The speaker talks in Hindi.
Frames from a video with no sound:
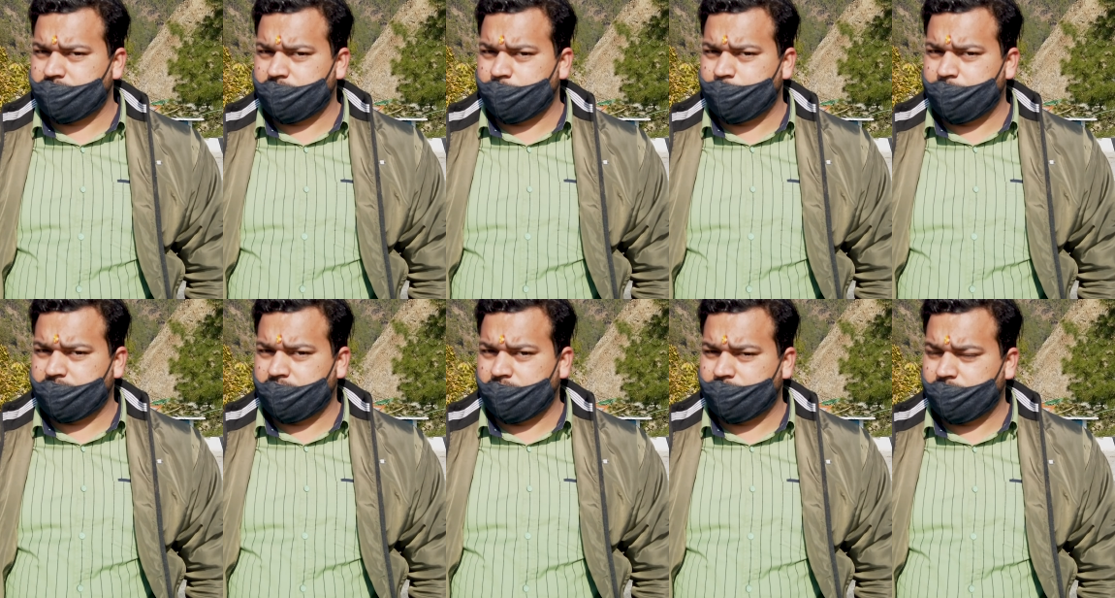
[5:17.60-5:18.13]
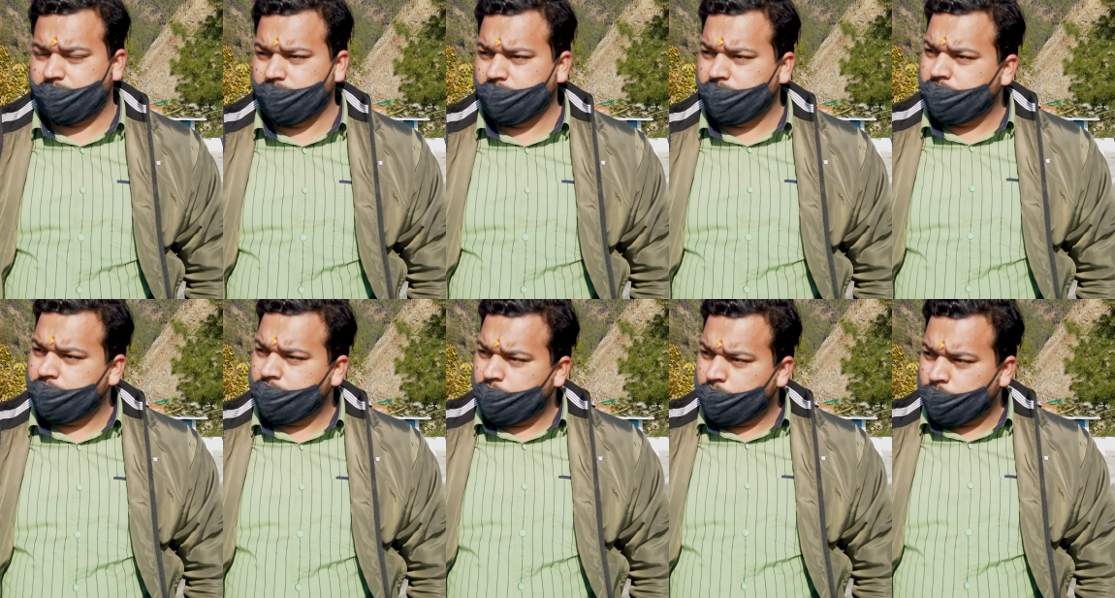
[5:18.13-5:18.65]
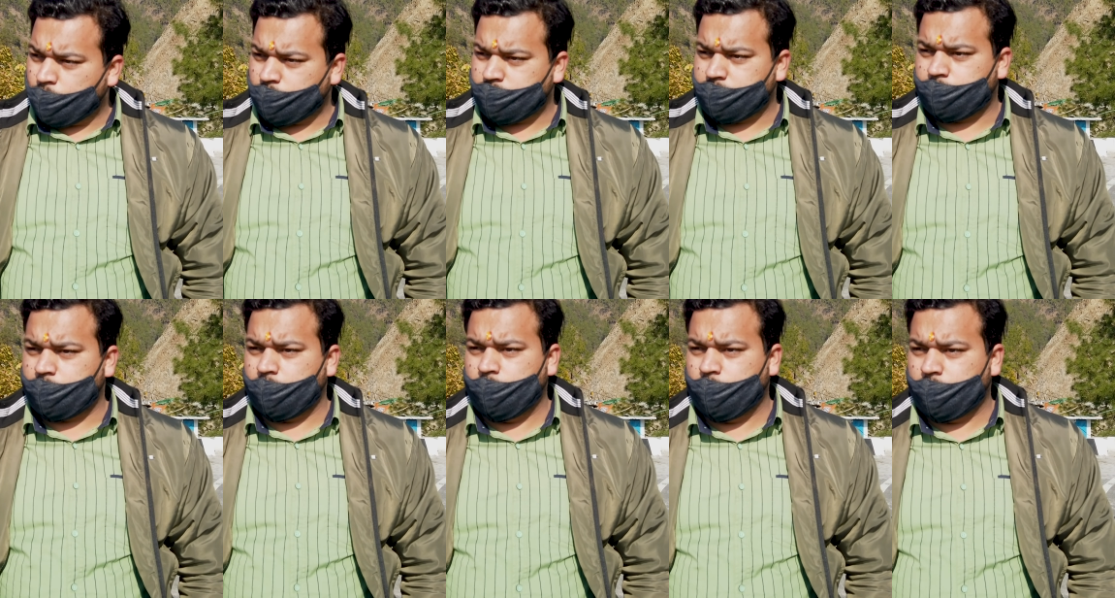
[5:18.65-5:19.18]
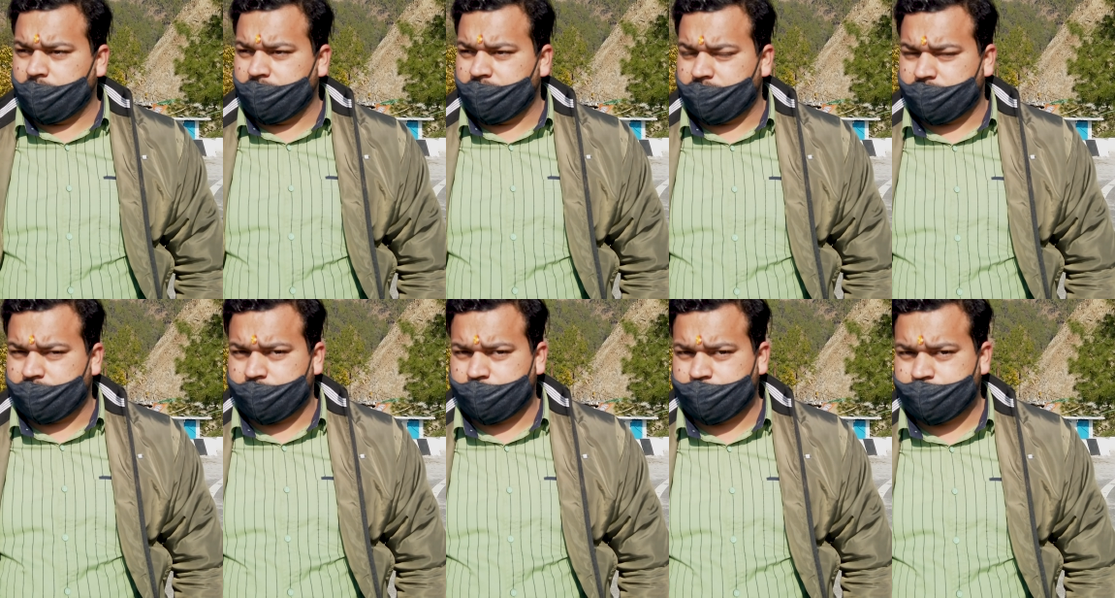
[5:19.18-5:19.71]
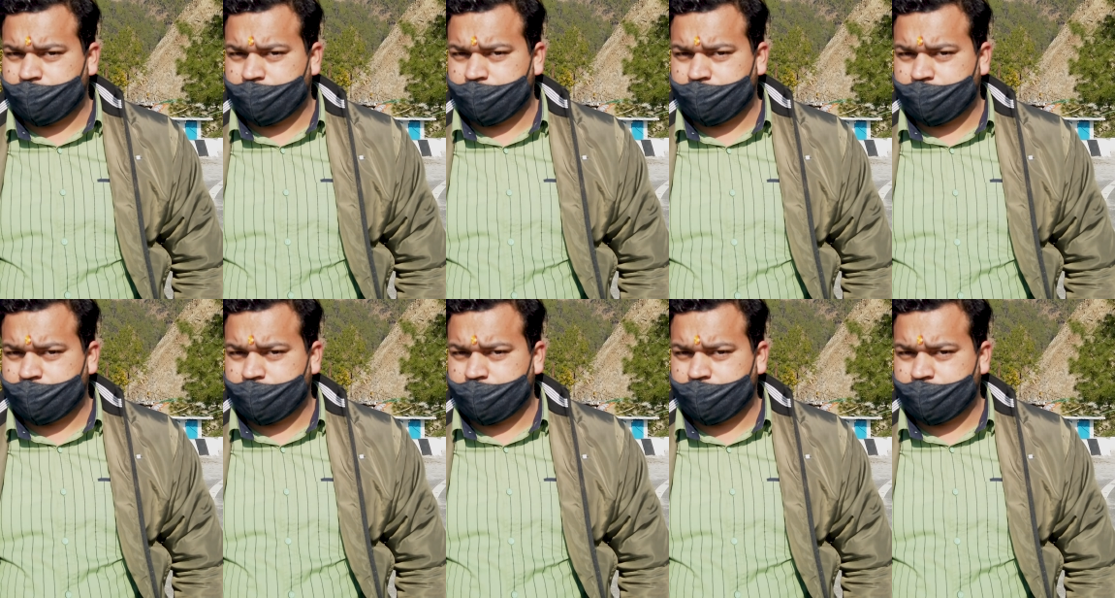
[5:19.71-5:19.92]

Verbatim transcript: पीएससी के बटन वाले और सबको लूट लिया था